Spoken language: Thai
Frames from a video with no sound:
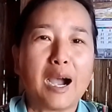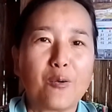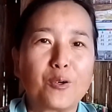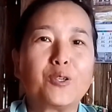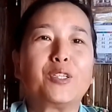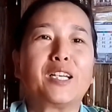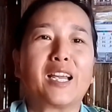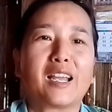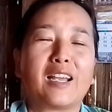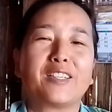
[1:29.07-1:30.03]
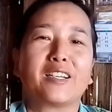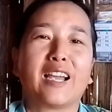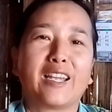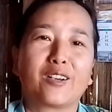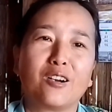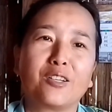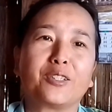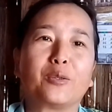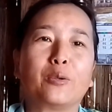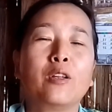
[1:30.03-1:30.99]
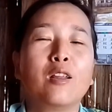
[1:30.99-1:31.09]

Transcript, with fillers: เผ่าอื่นนะคะยังไงก็เดี๋ยว